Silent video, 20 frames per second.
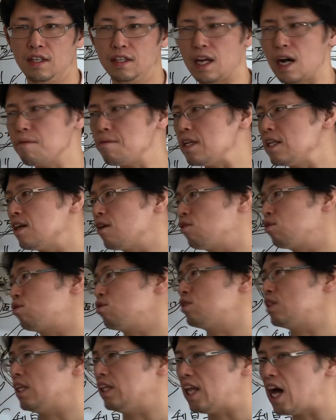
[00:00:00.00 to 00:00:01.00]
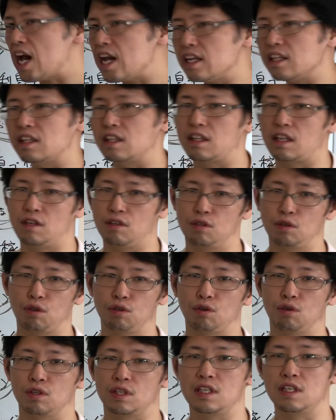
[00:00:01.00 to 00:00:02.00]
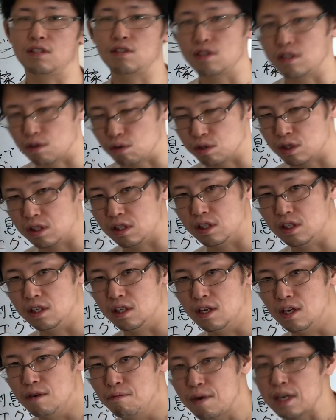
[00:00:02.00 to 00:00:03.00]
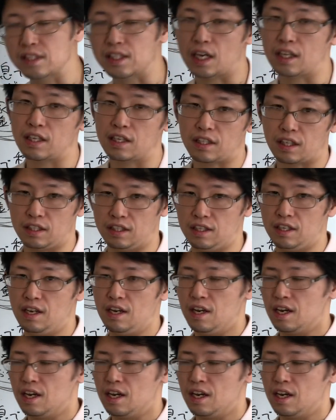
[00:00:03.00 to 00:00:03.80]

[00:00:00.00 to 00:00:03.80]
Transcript: ダメなことじゃないっていうことを気づいてほしい。まずあなたに。